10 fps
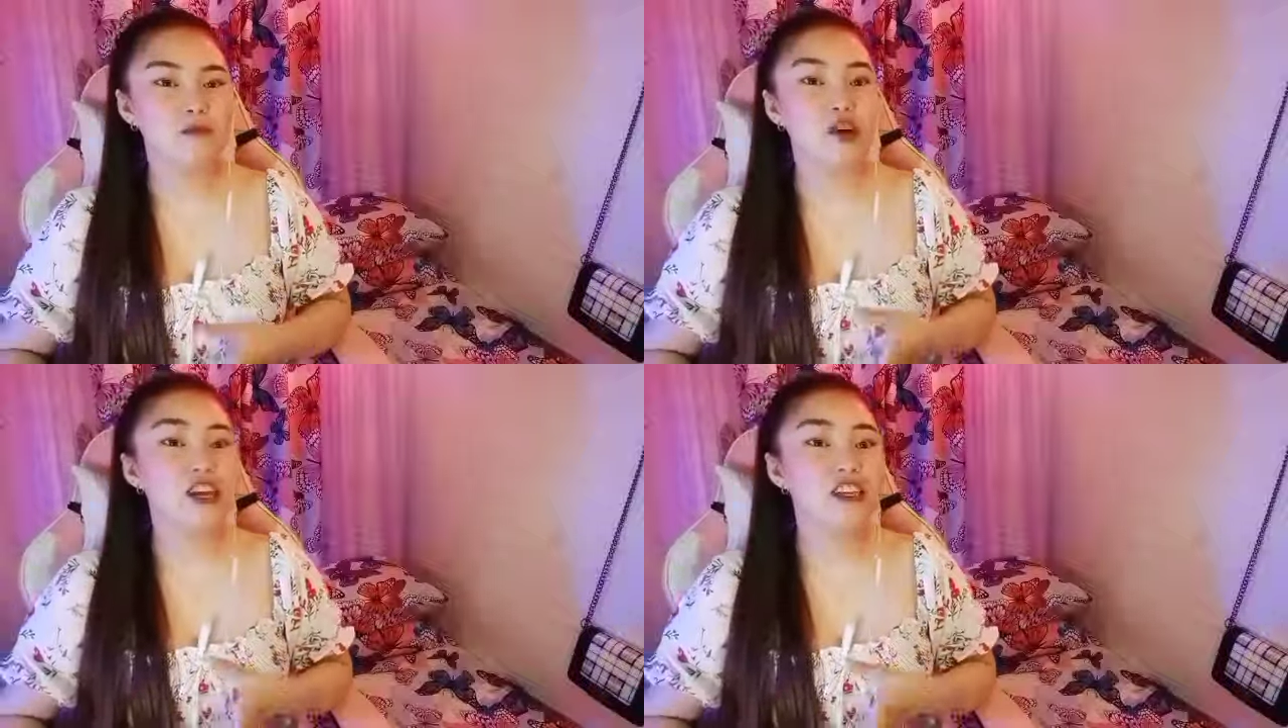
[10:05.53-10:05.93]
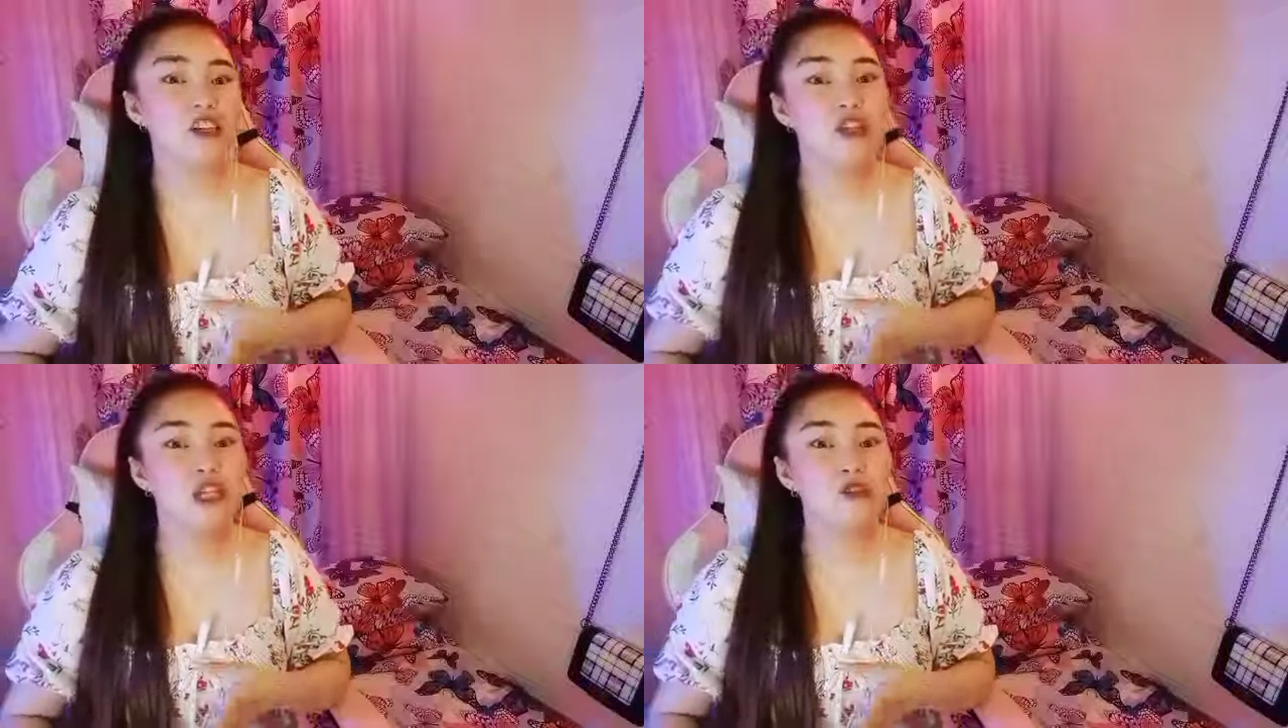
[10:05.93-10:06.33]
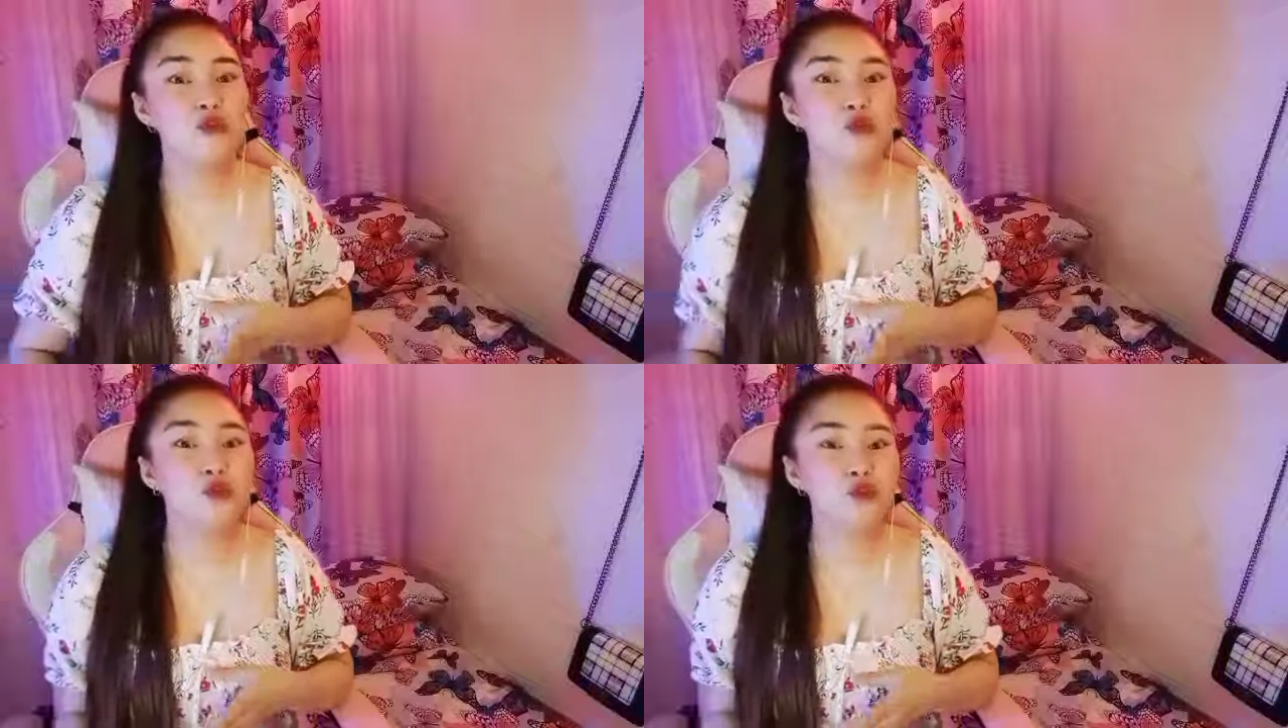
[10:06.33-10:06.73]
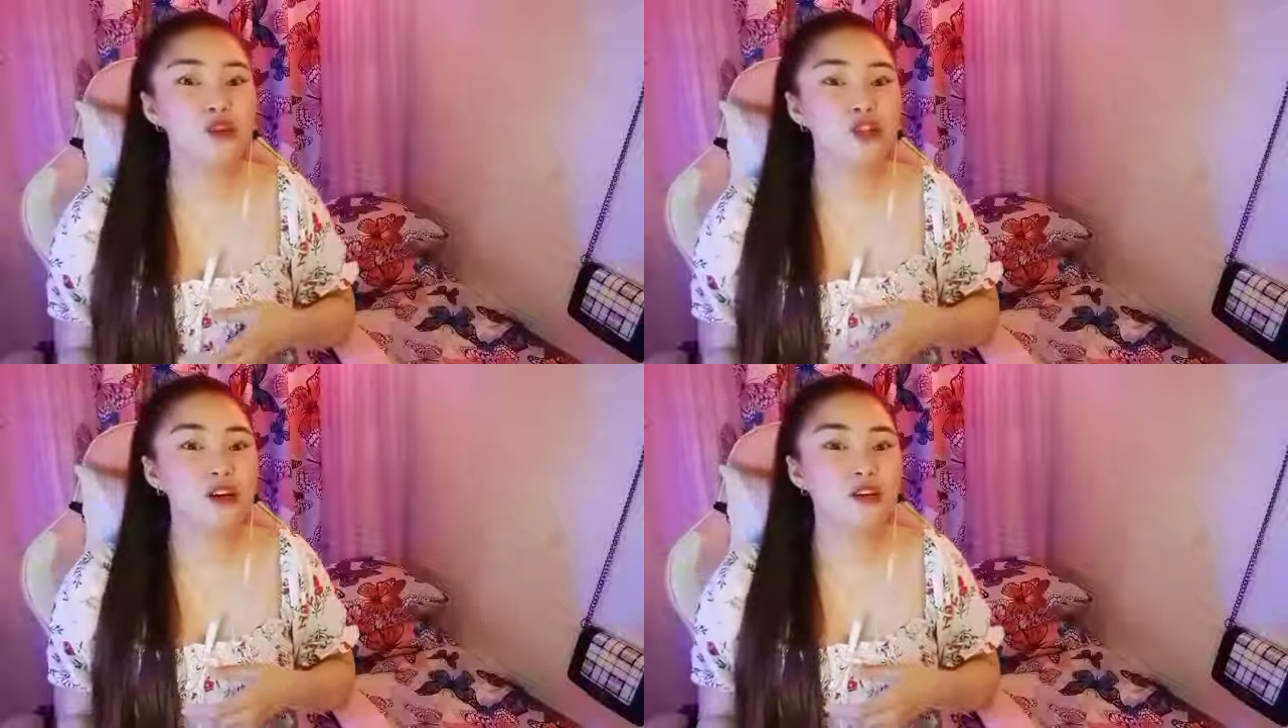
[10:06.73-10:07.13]
Ay, yung nanunulot
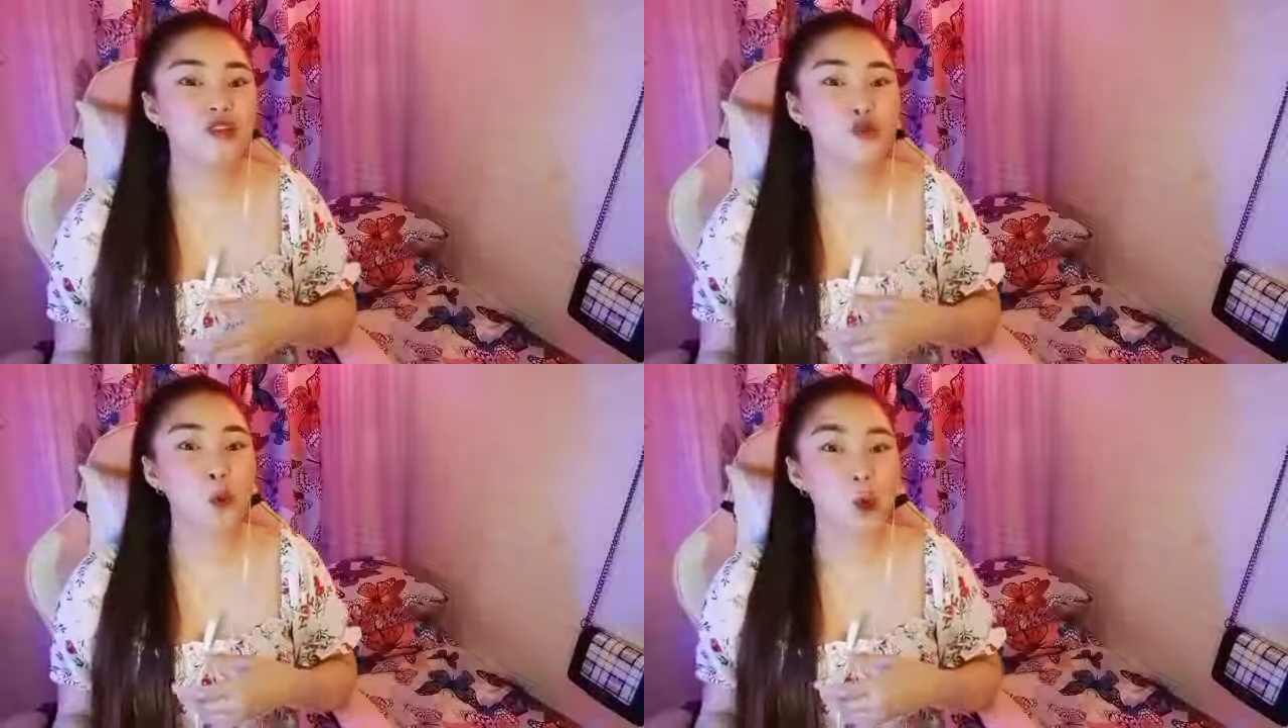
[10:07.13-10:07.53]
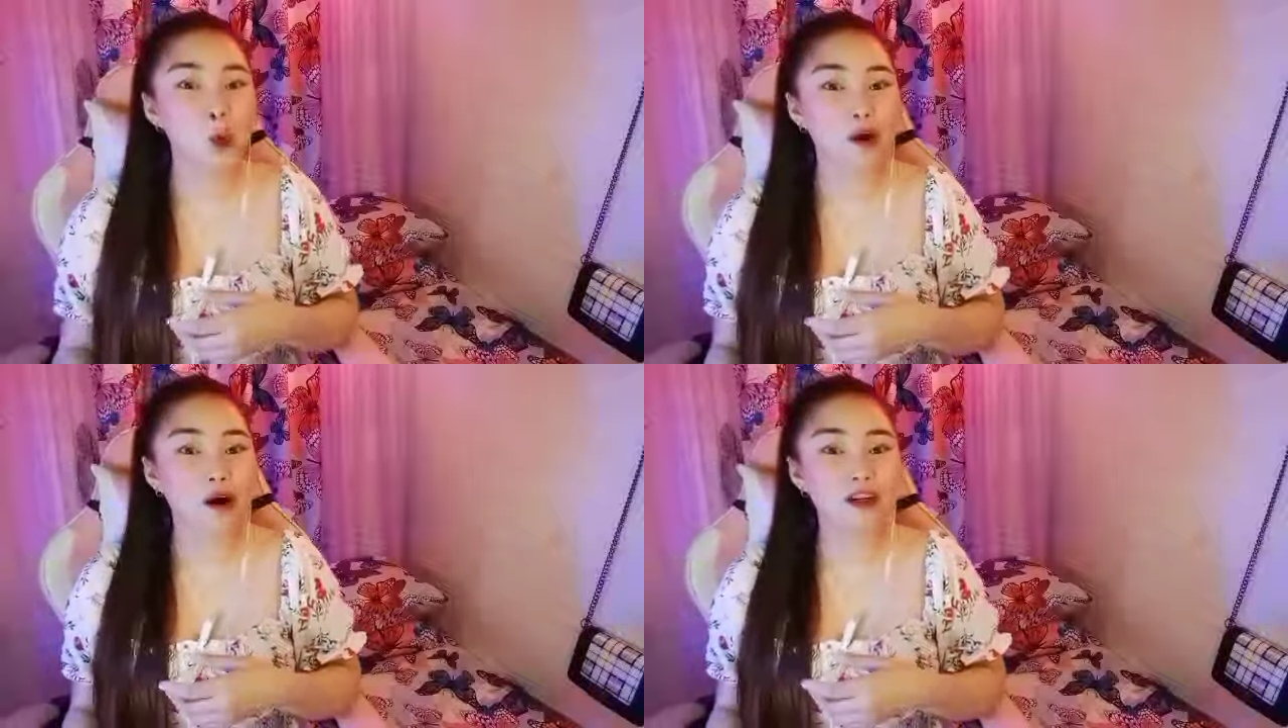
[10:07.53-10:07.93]
ng jowa,